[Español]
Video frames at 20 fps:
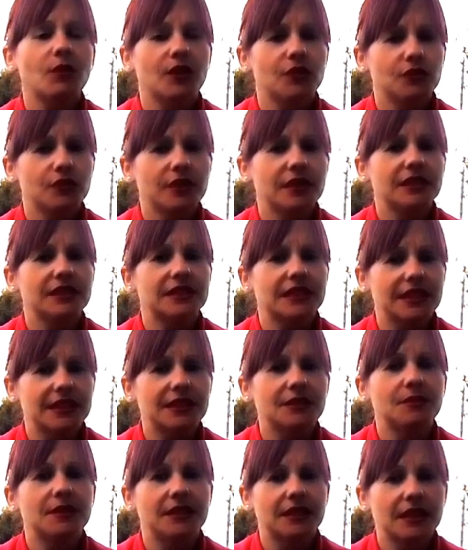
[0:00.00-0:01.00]
Cuando tienes
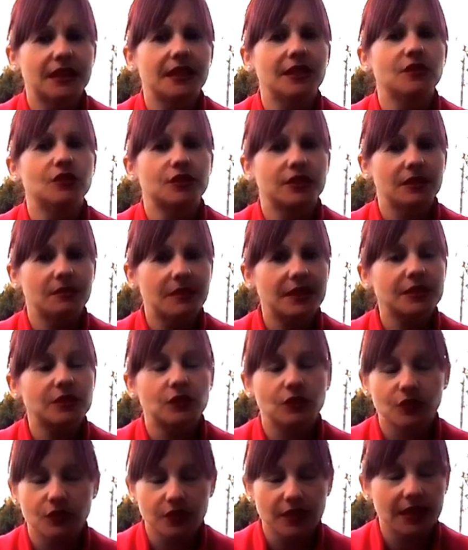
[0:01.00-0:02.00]
casi 20 kilos de
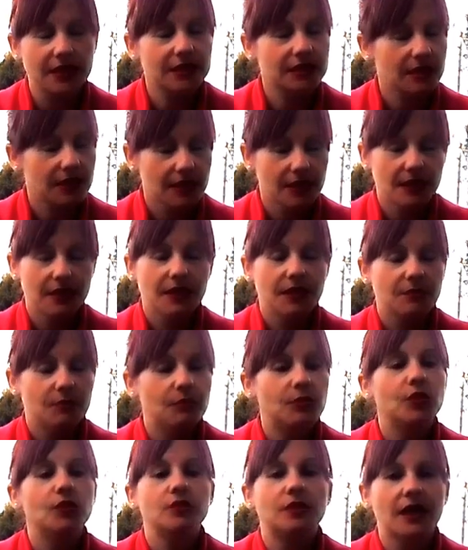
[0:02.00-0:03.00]
más lo notas
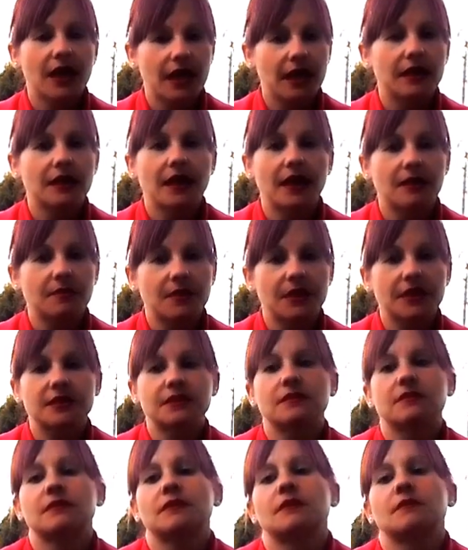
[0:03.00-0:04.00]
brutal.
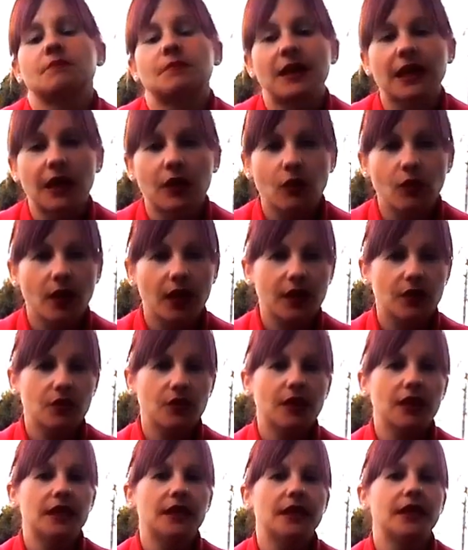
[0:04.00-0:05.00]
Además, para jugar
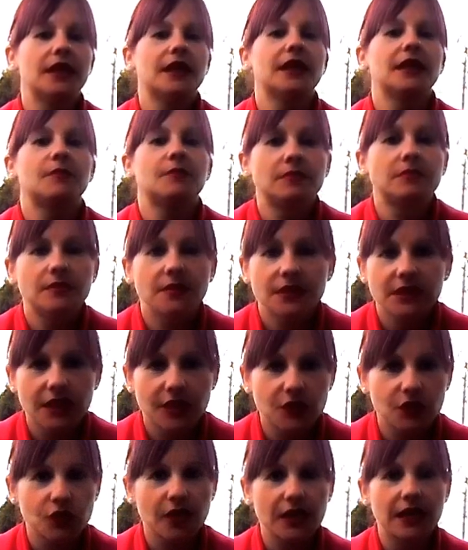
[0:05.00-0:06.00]
con el nene, es
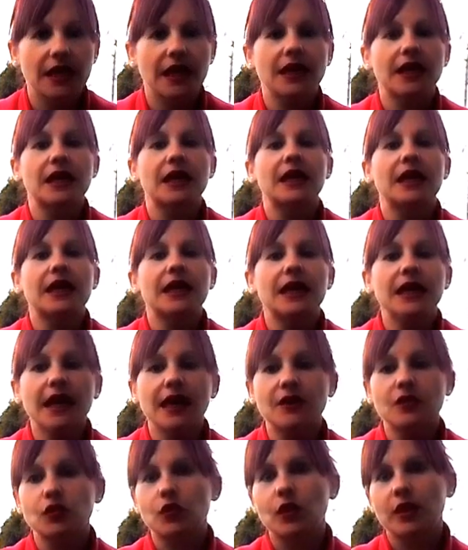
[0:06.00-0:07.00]
que no tenía
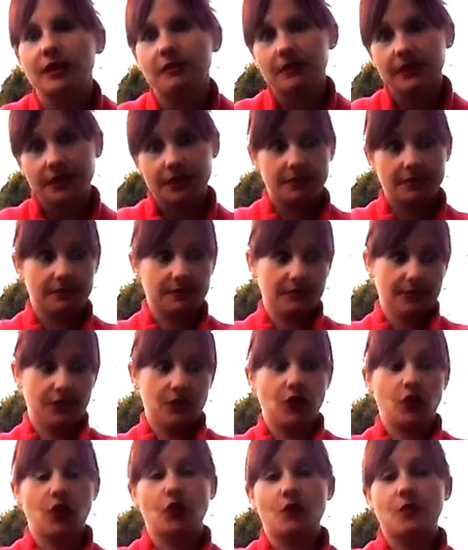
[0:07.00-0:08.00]
energía, no, además
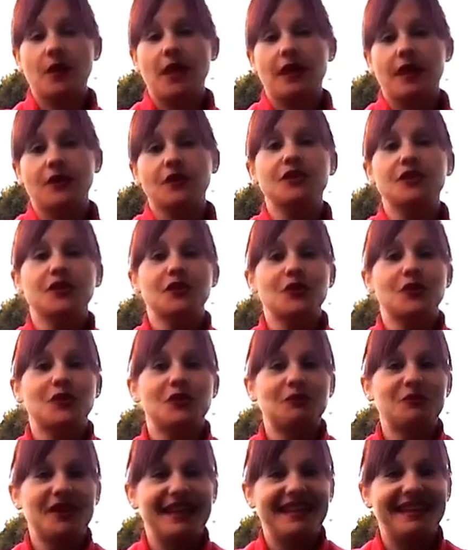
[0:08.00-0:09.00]
no dormía de noche, no
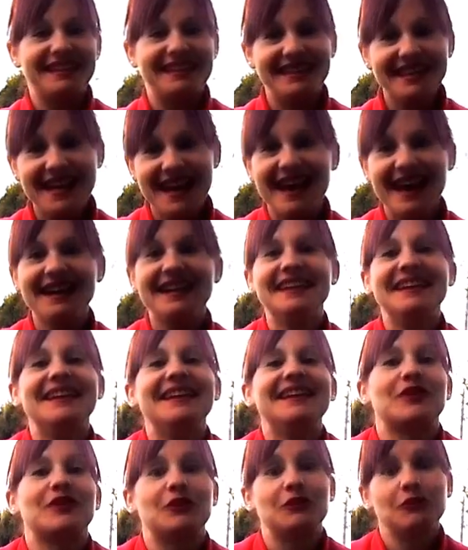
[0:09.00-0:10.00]
dormía de día,
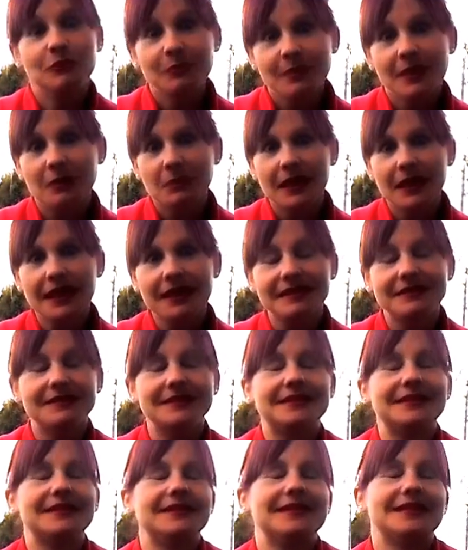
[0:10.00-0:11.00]
con un bebé
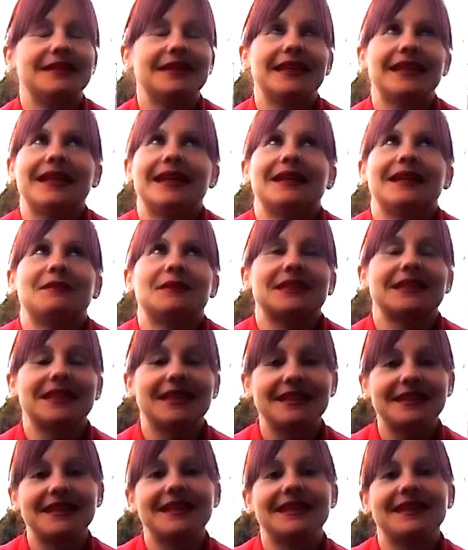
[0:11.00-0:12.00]
eh, era
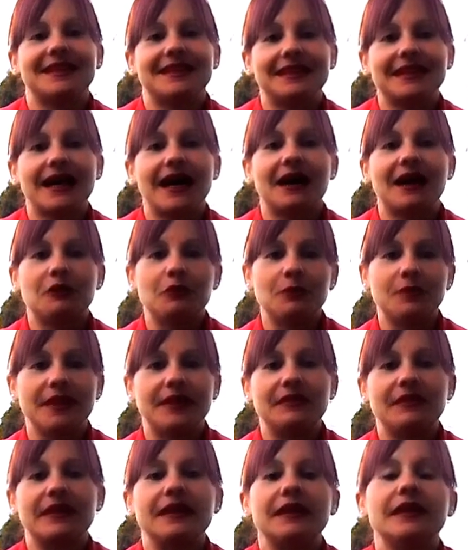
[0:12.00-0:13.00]
bastante
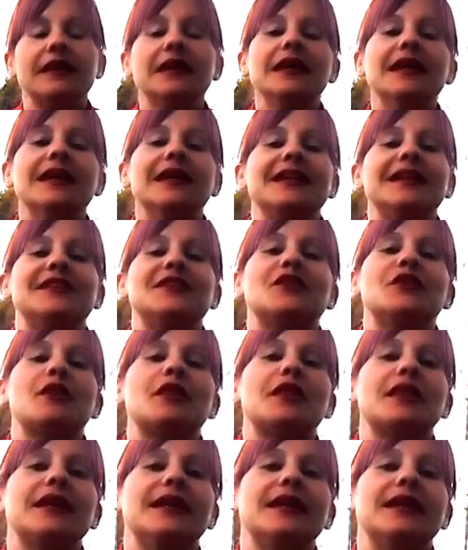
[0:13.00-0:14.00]
agobiante.
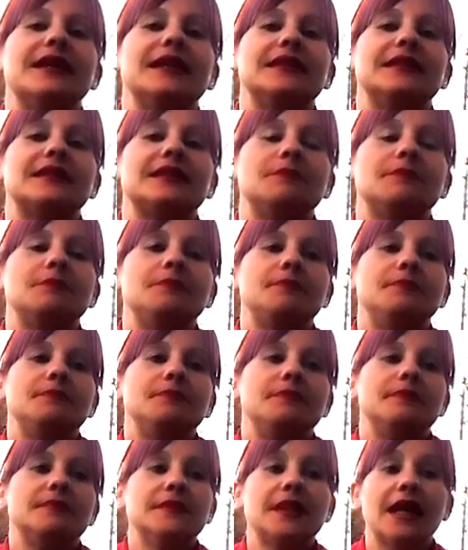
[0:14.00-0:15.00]
Entonces,
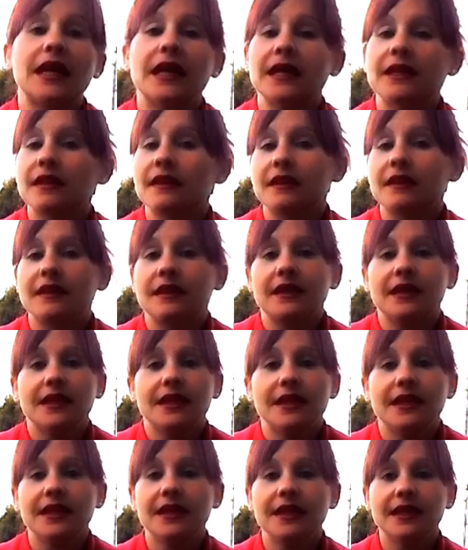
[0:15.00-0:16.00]
mm, nada,
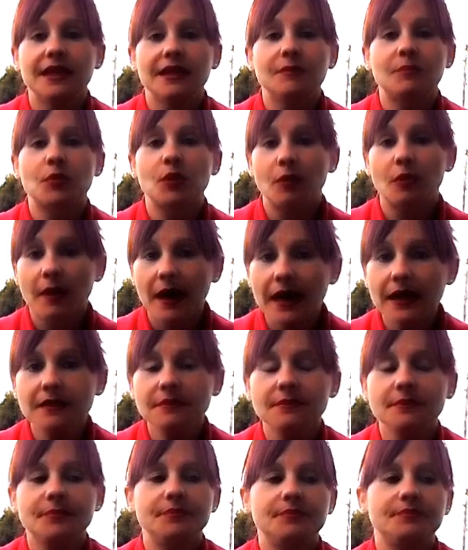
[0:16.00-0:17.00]
decidí probar
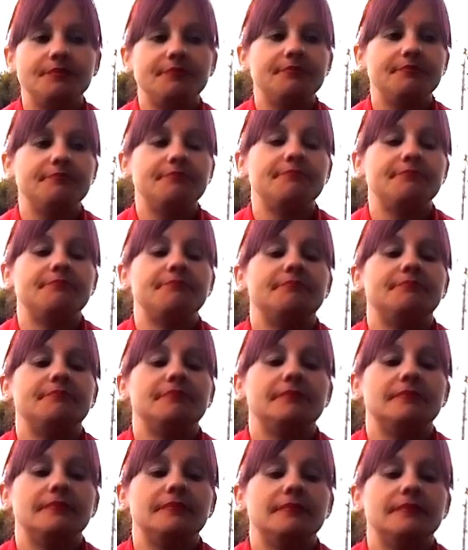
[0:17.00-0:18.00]

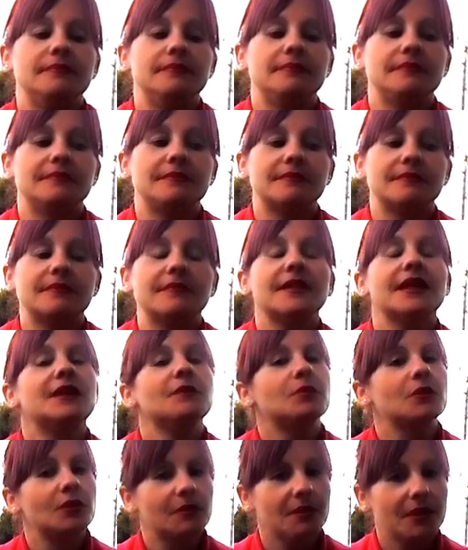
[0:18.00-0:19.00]
mm,
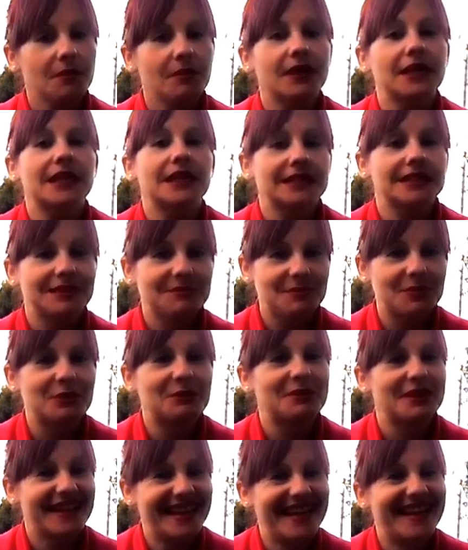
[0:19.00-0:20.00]
y probé, vaya que sí
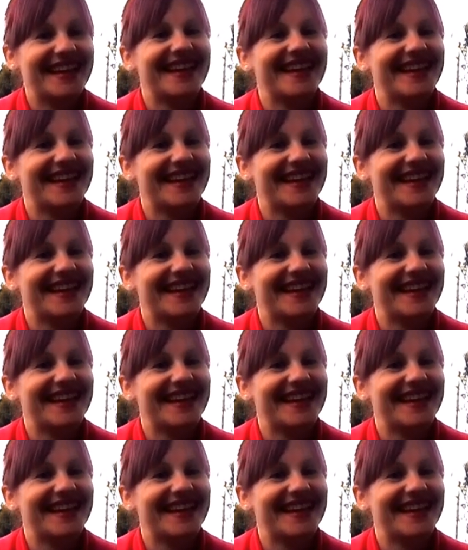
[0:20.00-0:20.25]
probé.